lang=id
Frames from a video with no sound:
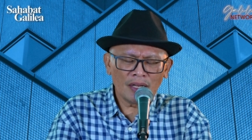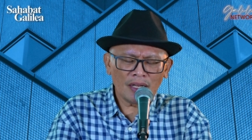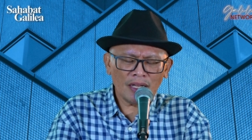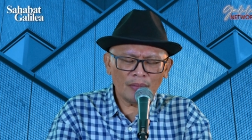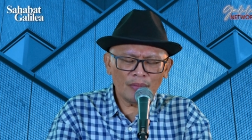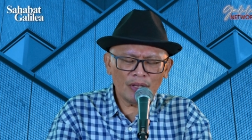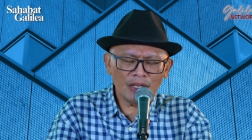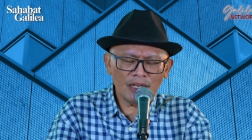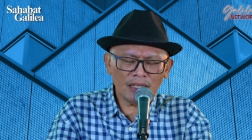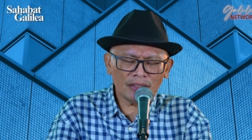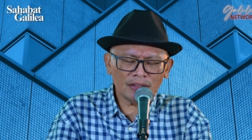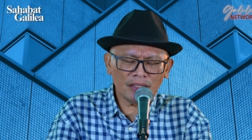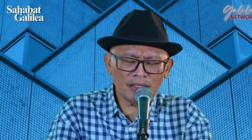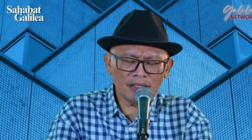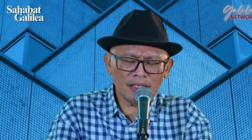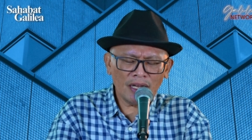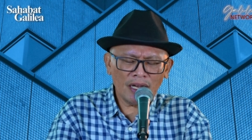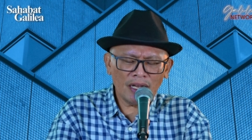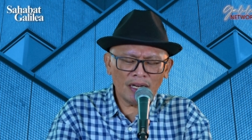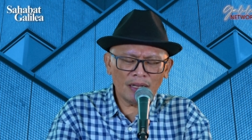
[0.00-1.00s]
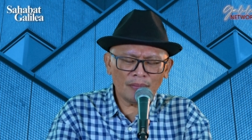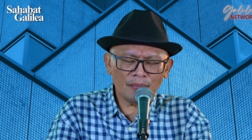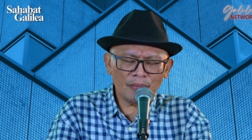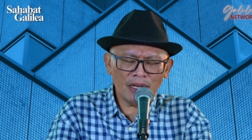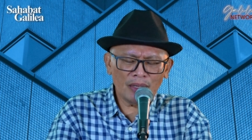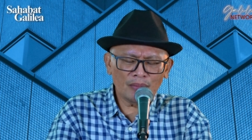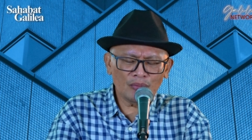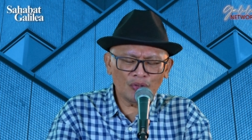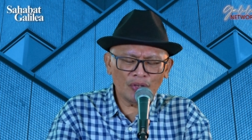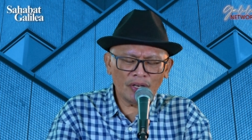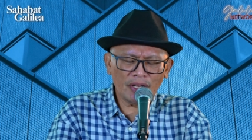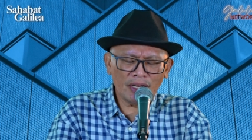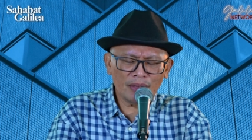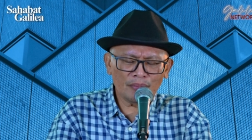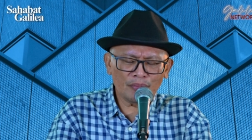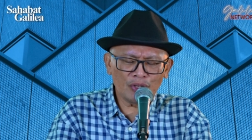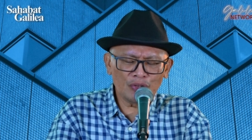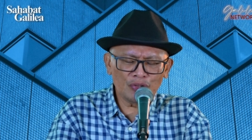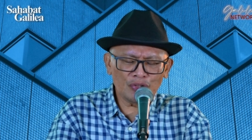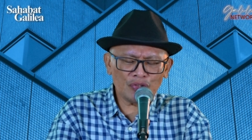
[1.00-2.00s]
Kami datang di hadapanmu
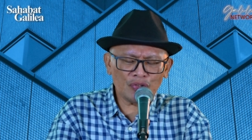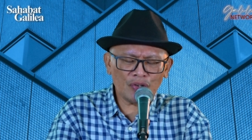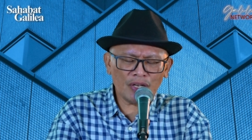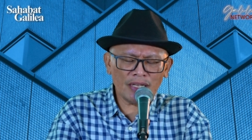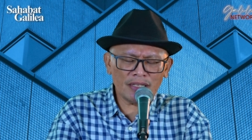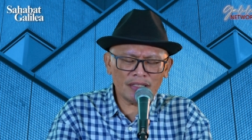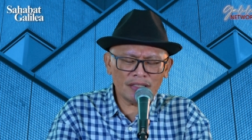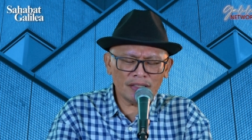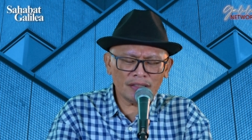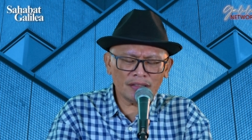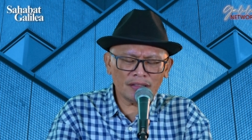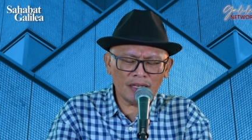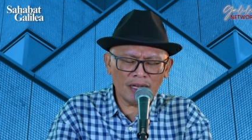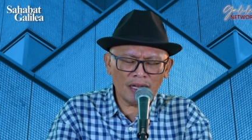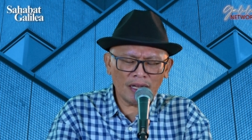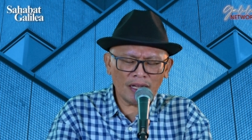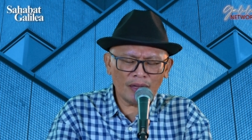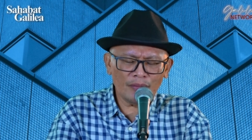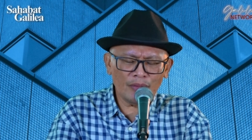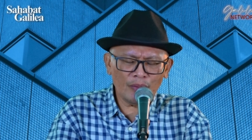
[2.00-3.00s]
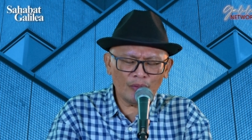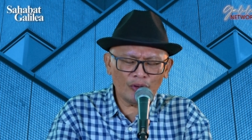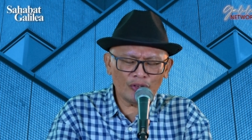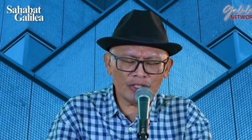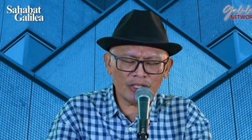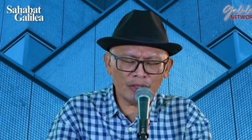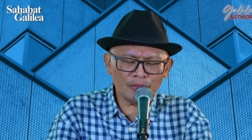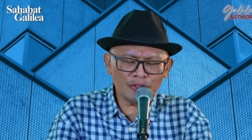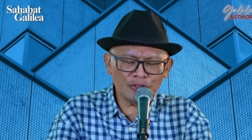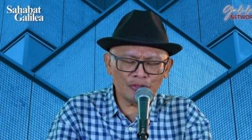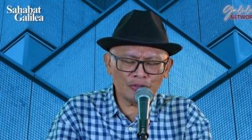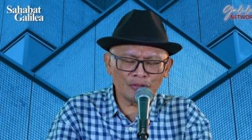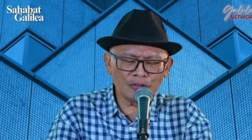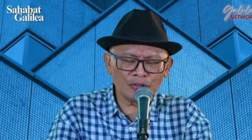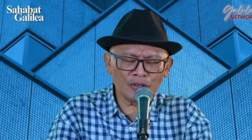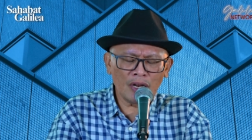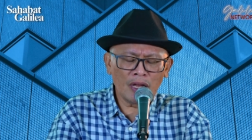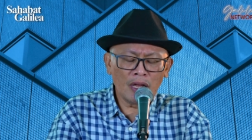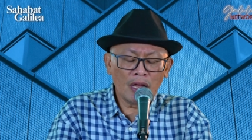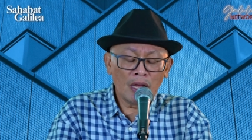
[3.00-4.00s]
dengan penuh sukacita, kami mengucap
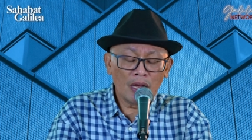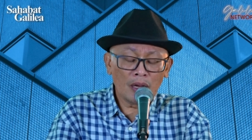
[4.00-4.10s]
syukur